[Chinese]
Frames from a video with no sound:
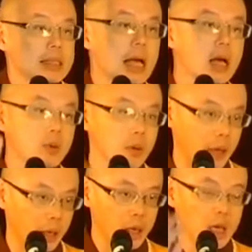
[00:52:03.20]
忏悔，
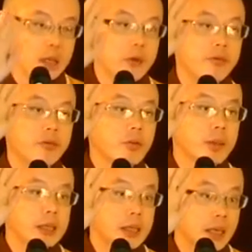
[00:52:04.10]
你负
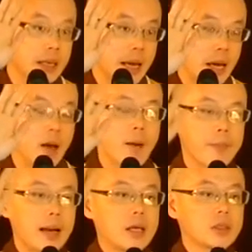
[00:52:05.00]
面的力量
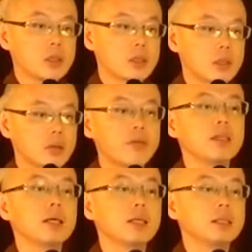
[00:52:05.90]
本来是十分
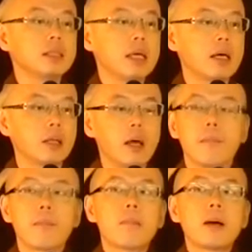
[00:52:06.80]
的恶念，
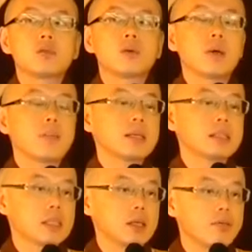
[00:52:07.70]
慢慢就会变
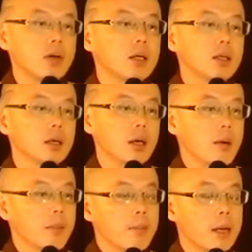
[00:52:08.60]
七分，
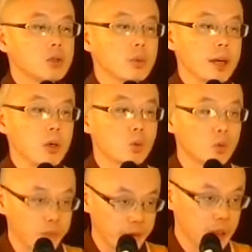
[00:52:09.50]
慢慢就变五
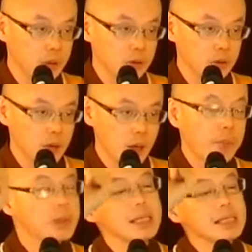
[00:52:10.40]
分，
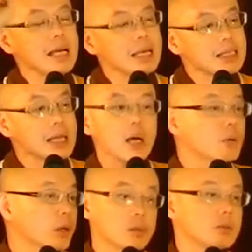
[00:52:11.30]
不是一下一忏
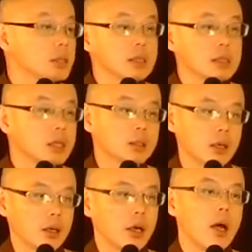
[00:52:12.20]
悔就清净
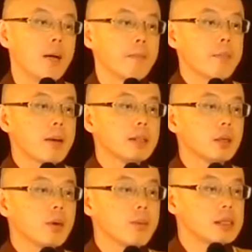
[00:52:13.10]
的。慢慢呢
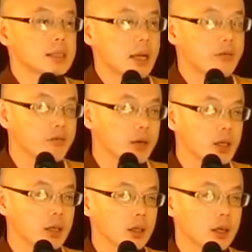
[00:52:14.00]
会变三
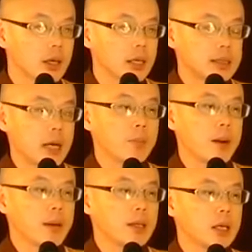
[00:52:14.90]
分，再慢
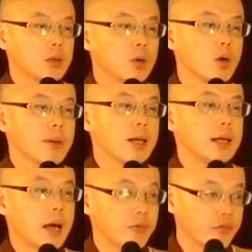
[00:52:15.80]
慢呢，最后变
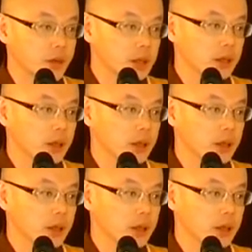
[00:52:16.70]
两分，